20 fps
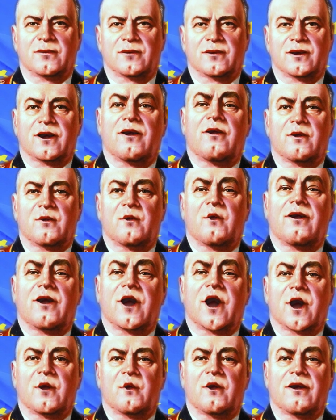制裁
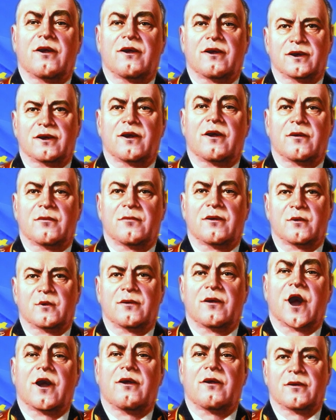の下でロシア銀
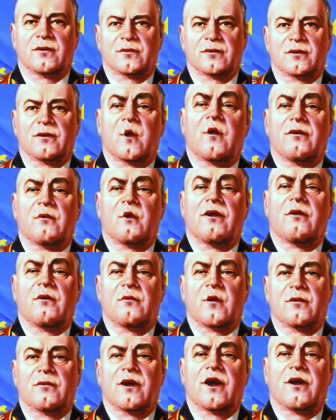行やその他の
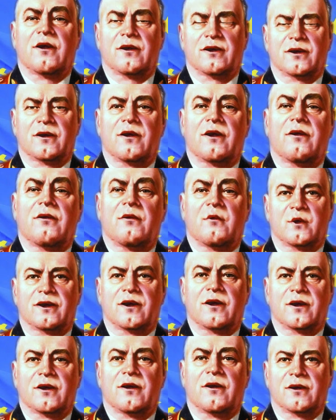国有資産を
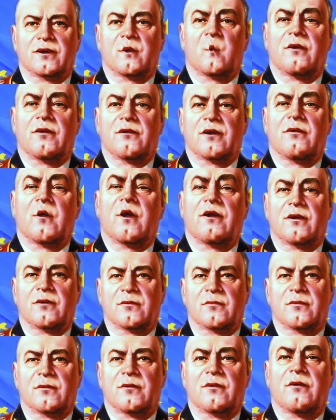支配することは、
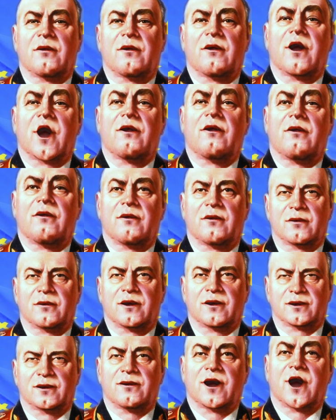ウクライナの
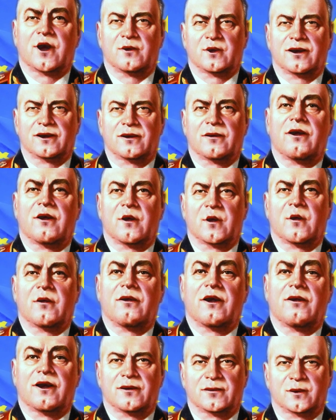回復を助けるた
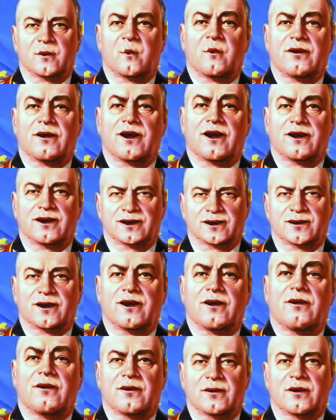めに、これらの資
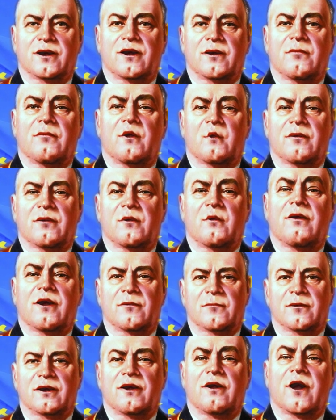金の潜在的
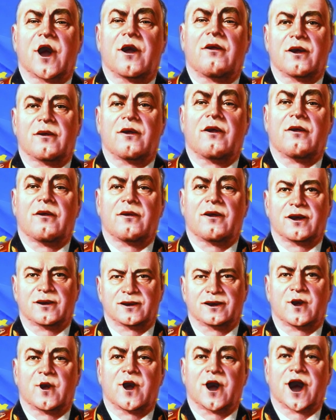な使用のための
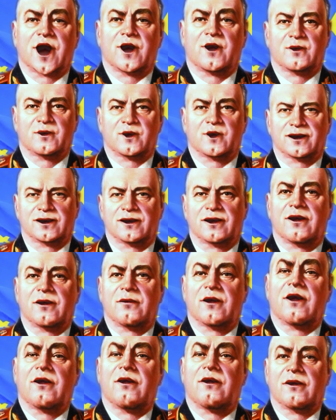オプションを模索する
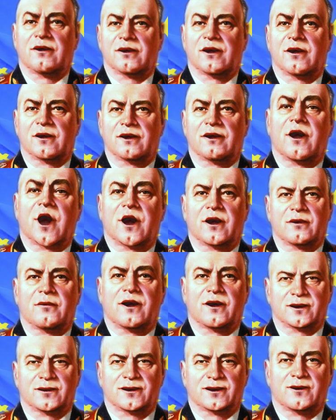ための最初の
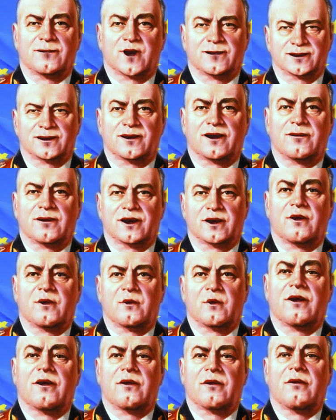ステップとみなさ
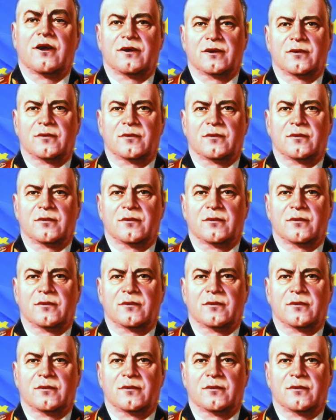れています。